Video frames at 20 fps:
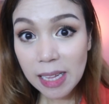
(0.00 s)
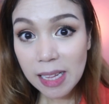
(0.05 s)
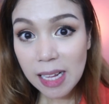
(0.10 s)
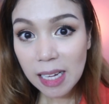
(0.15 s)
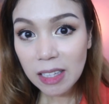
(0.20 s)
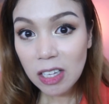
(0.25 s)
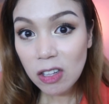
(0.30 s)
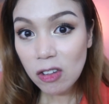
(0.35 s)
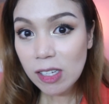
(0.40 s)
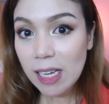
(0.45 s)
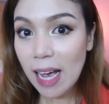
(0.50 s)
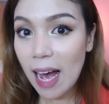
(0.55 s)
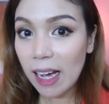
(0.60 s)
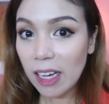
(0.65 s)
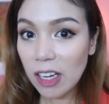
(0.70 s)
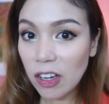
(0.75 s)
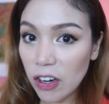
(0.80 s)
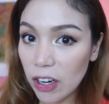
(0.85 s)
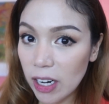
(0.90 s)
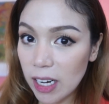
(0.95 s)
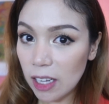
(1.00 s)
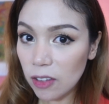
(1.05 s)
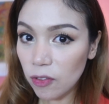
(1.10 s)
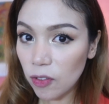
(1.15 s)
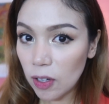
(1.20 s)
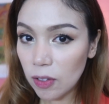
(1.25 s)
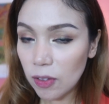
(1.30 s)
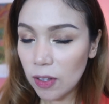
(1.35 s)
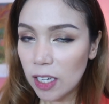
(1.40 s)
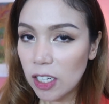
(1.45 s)
Date lang dito sa aking Girl Lang
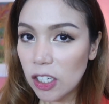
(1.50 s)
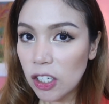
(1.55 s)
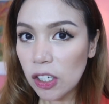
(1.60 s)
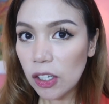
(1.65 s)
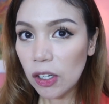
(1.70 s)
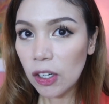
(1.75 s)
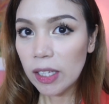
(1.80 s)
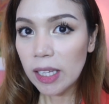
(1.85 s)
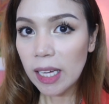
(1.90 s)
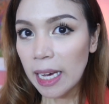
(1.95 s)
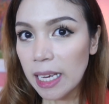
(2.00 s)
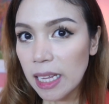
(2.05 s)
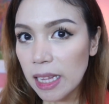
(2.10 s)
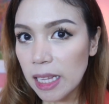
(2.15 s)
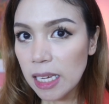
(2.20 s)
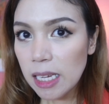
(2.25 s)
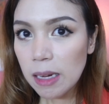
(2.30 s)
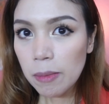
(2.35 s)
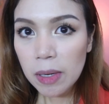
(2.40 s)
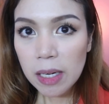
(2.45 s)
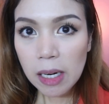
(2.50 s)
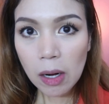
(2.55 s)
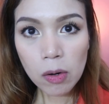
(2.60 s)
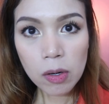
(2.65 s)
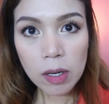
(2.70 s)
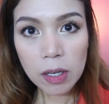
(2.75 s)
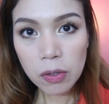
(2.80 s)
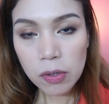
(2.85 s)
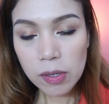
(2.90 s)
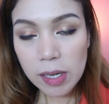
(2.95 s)
Foundation. Hindi naman
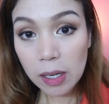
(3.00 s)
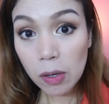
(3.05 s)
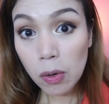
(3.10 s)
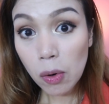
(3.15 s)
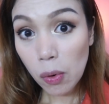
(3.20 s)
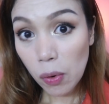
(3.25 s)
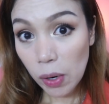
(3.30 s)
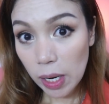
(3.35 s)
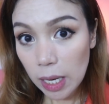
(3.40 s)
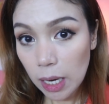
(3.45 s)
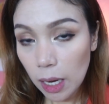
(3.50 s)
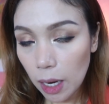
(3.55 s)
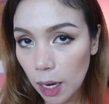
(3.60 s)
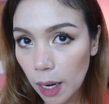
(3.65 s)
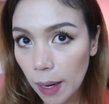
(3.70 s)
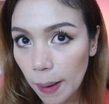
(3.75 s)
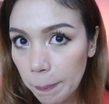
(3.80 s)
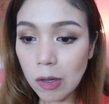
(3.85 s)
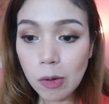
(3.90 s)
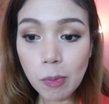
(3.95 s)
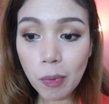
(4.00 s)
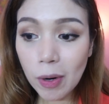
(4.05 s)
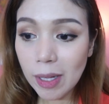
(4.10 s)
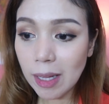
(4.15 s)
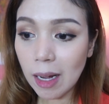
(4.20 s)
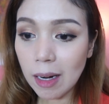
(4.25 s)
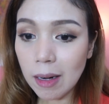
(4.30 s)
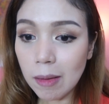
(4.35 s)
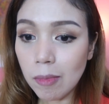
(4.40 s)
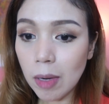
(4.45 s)
ako ganun nag-oil up. Yung
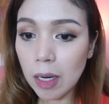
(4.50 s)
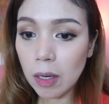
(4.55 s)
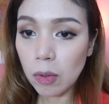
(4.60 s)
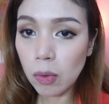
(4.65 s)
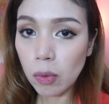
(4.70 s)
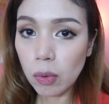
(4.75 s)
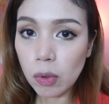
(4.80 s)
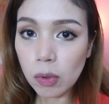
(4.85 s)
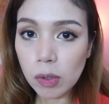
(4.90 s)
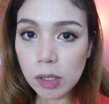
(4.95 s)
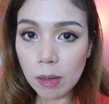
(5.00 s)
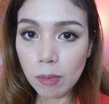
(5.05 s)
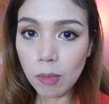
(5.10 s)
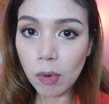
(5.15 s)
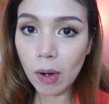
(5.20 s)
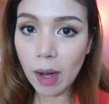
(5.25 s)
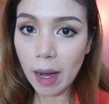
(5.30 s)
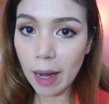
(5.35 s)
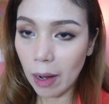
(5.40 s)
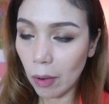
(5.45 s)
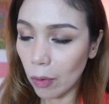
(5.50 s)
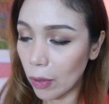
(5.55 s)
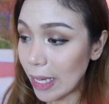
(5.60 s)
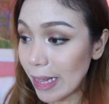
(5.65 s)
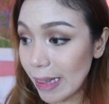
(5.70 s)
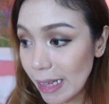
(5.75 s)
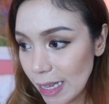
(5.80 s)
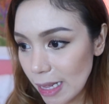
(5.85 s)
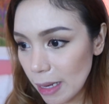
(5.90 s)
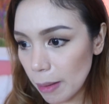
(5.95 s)
pwede ka nang magluto sa mukha ko.
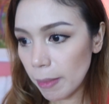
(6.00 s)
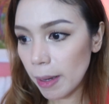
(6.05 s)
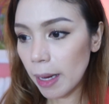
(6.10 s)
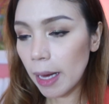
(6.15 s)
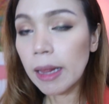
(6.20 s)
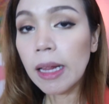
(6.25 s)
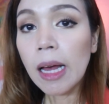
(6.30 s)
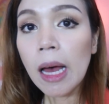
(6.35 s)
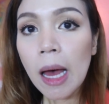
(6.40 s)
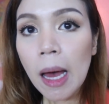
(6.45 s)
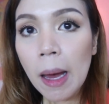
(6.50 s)
Hindi naman.